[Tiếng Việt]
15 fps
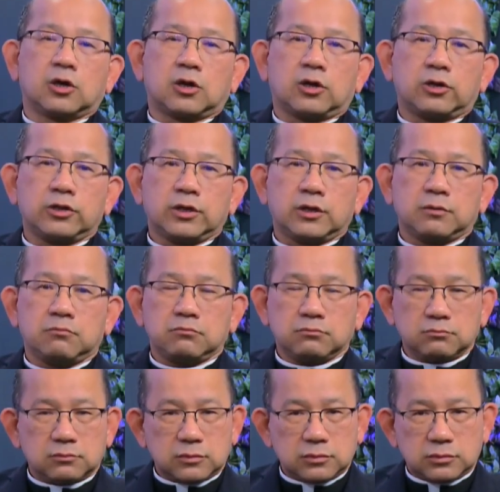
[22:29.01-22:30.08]
có
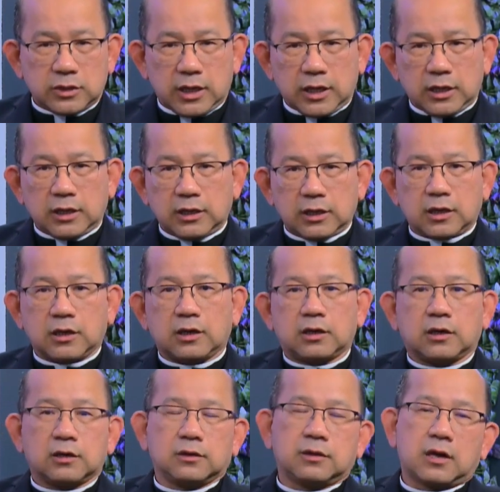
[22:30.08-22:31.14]
những ngày
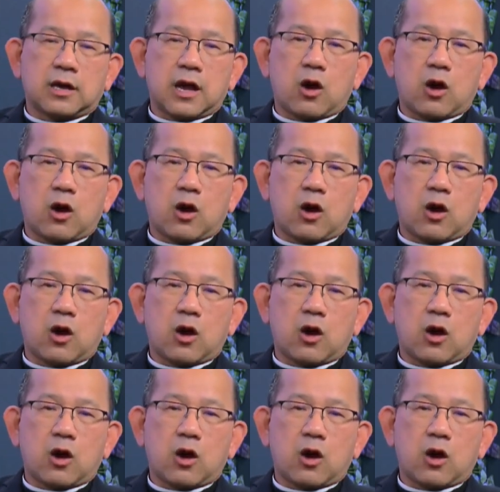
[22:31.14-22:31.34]
uh,